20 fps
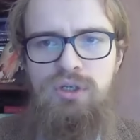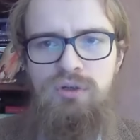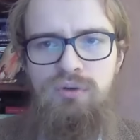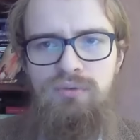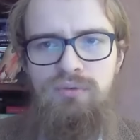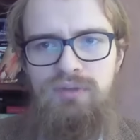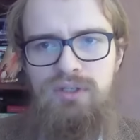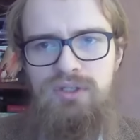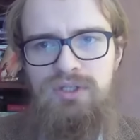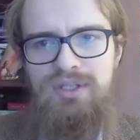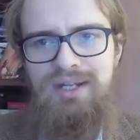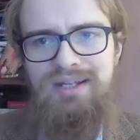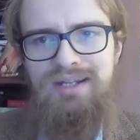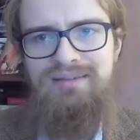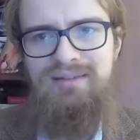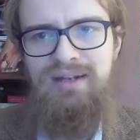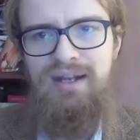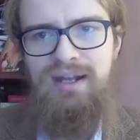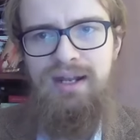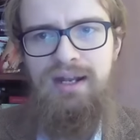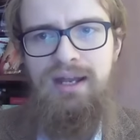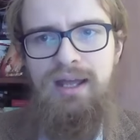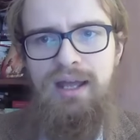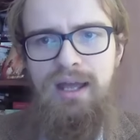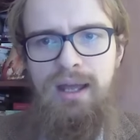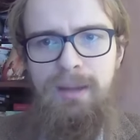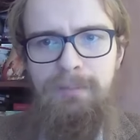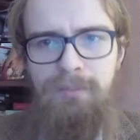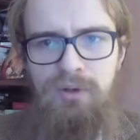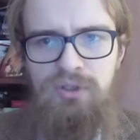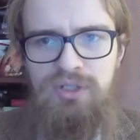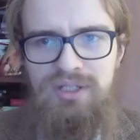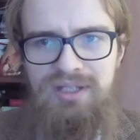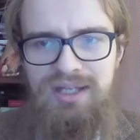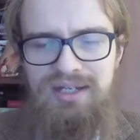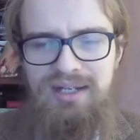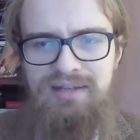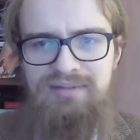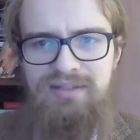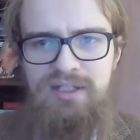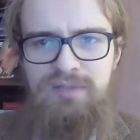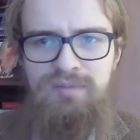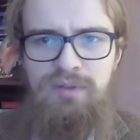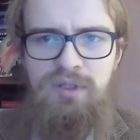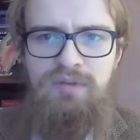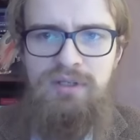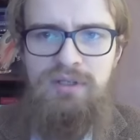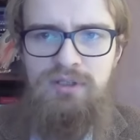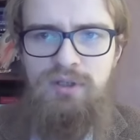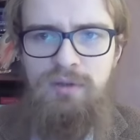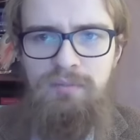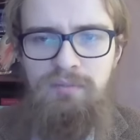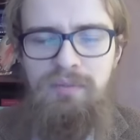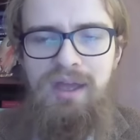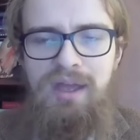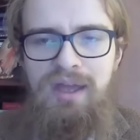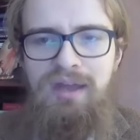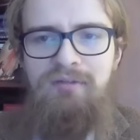również na Izrael może narastać, ponieważ no,